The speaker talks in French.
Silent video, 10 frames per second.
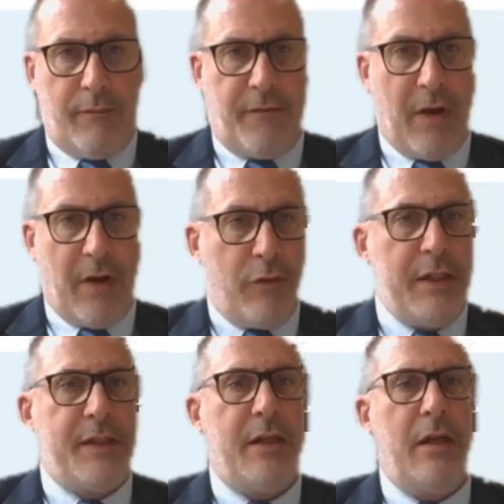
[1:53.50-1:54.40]

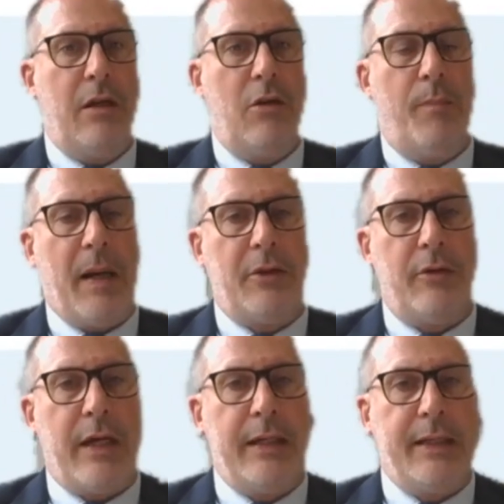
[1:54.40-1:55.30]
favoriser le
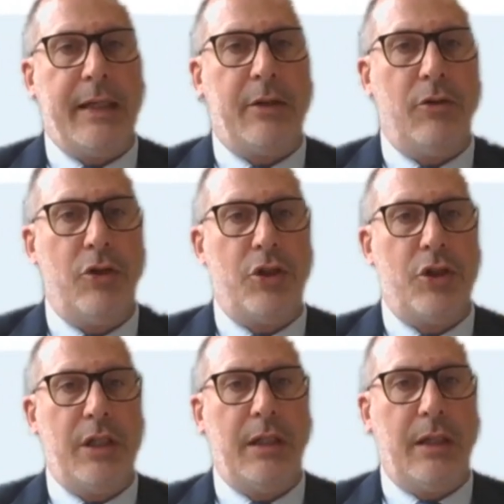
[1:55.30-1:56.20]
partenariat
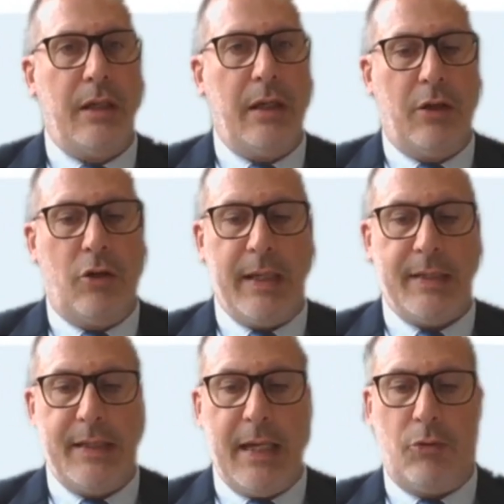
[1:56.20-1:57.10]
technologique et
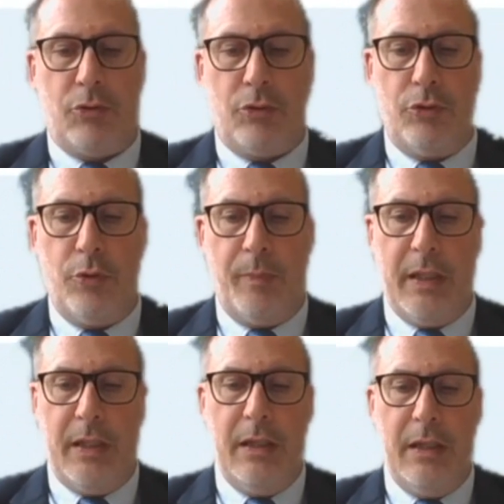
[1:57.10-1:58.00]
commercial entre nos deux
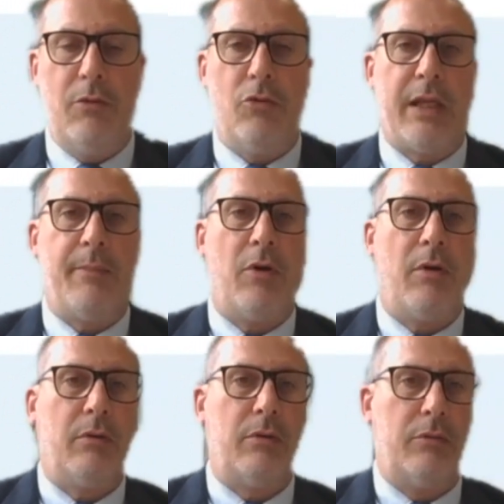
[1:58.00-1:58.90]
pays,
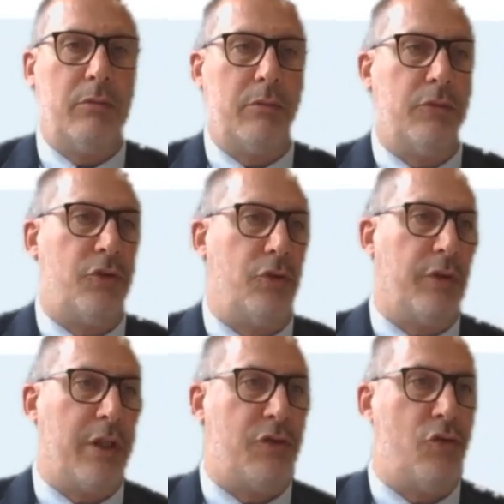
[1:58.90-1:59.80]
notamment sur
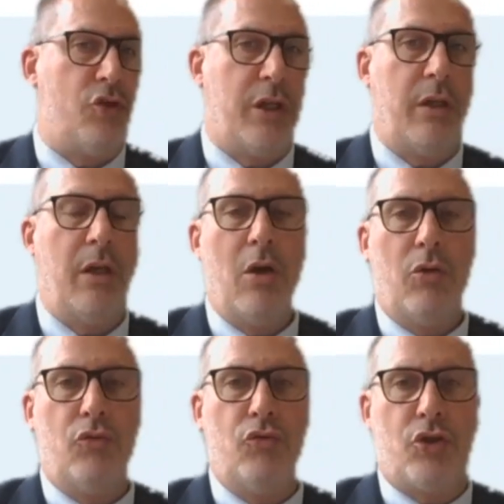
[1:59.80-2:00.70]
des sujets
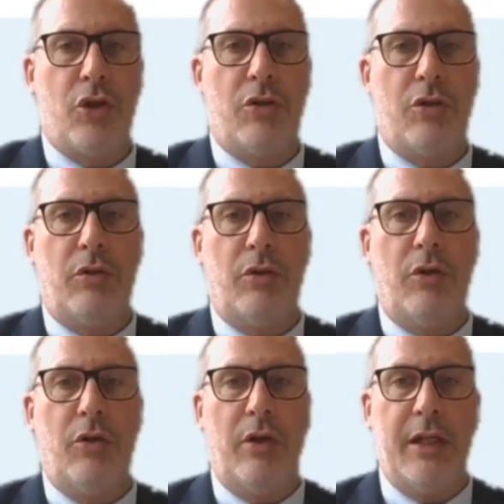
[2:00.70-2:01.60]
touchant
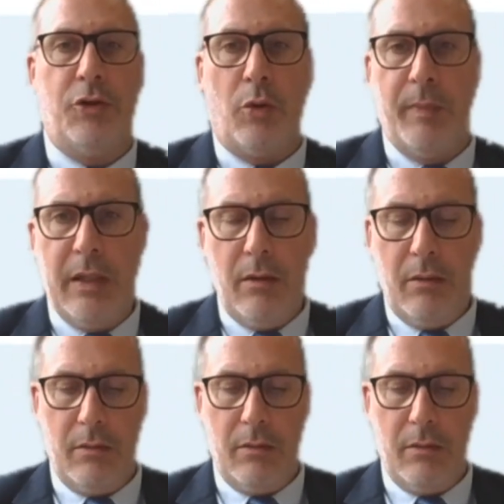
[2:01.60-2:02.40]
euh, les turbines,